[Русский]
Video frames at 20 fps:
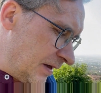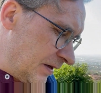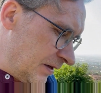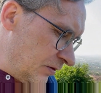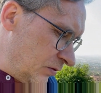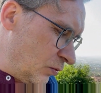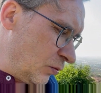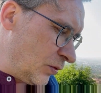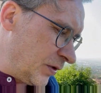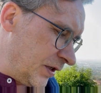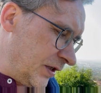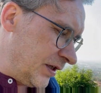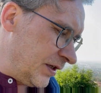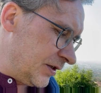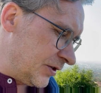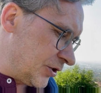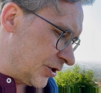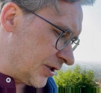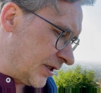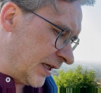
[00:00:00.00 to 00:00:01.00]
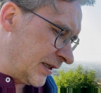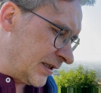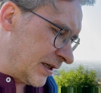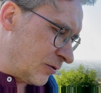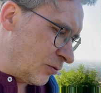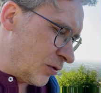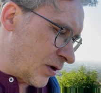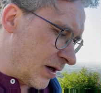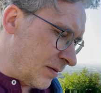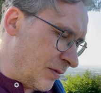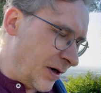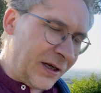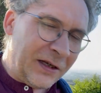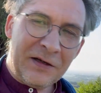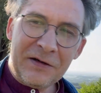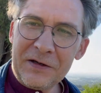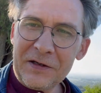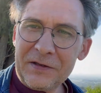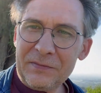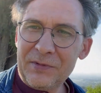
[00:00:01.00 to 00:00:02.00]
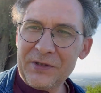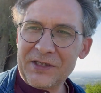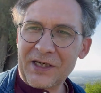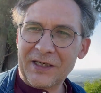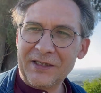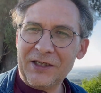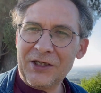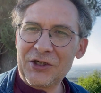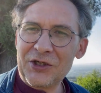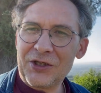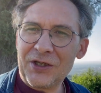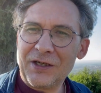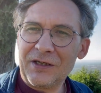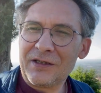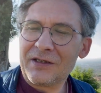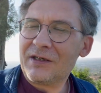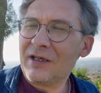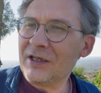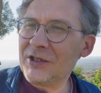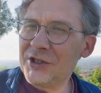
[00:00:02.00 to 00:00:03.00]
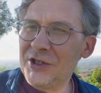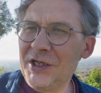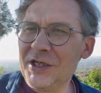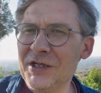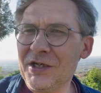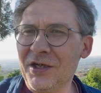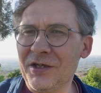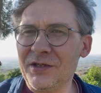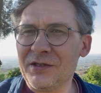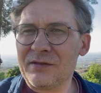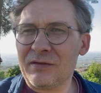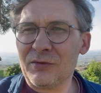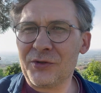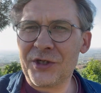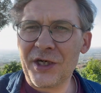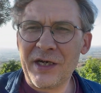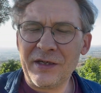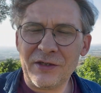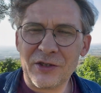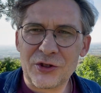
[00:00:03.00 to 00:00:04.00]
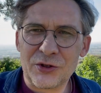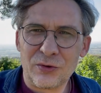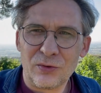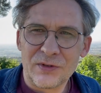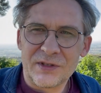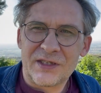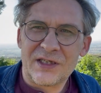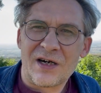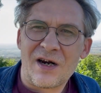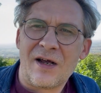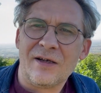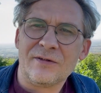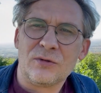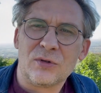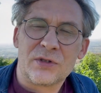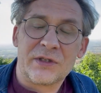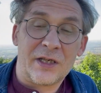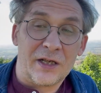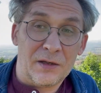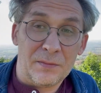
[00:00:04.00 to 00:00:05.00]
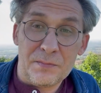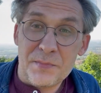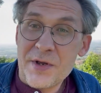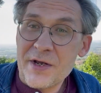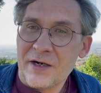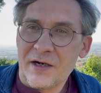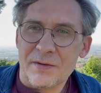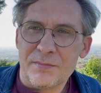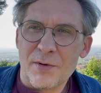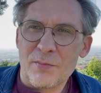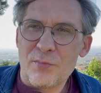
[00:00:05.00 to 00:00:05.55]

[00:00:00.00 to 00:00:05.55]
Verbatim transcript: И, ну, и читать такой роман – это бесконечное наслаждение. Не случайно, что он сразу стал мега